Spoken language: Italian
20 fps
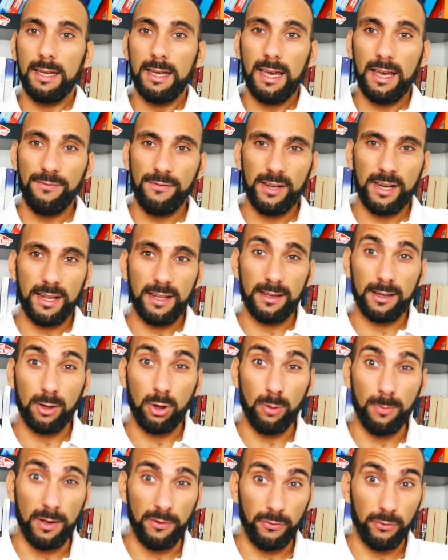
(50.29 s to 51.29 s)
e vedere
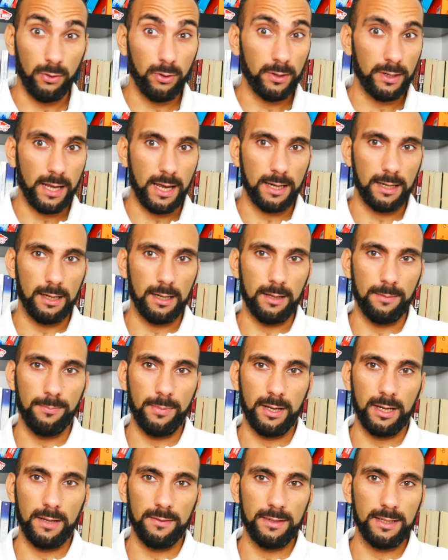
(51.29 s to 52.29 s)
come affrontarle
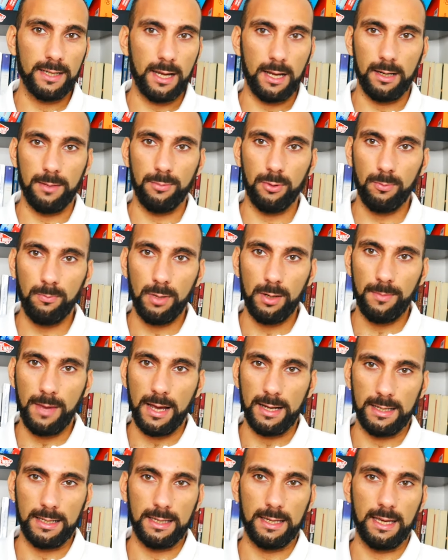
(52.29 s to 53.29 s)
per evitare
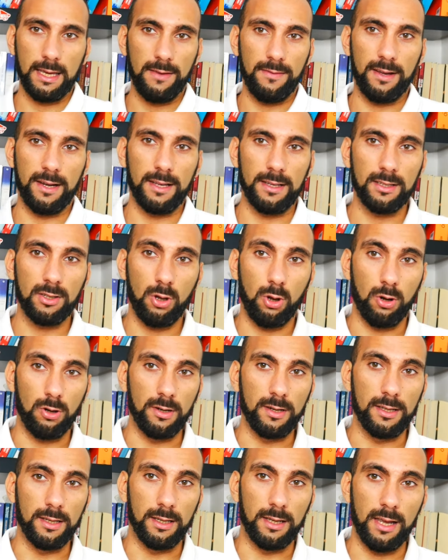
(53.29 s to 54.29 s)
problematiche e avere i
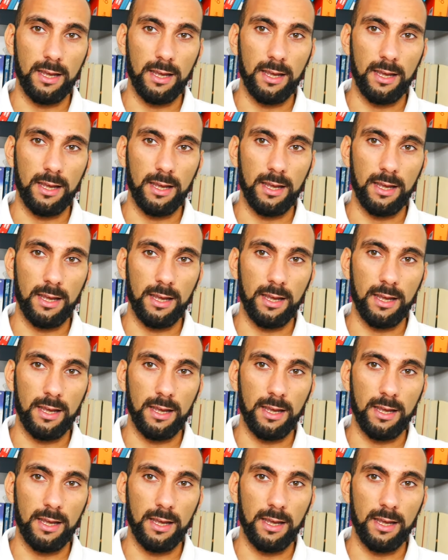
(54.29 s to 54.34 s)
soldi